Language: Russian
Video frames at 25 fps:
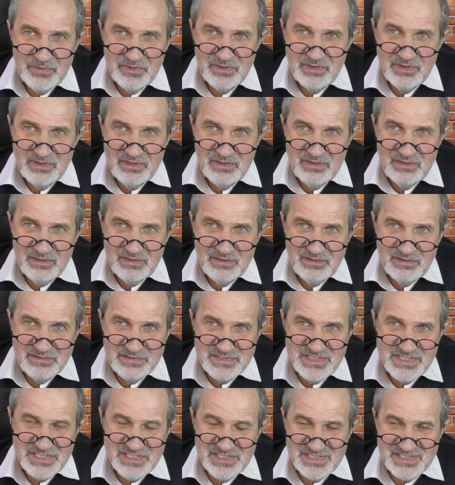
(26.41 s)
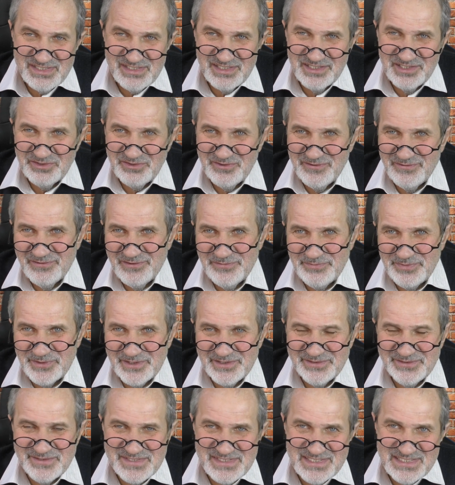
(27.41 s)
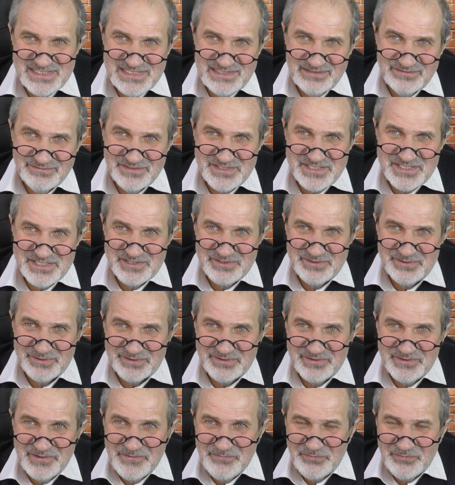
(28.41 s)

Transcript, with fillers: и сейчас я готовлю прогноз на следующий год.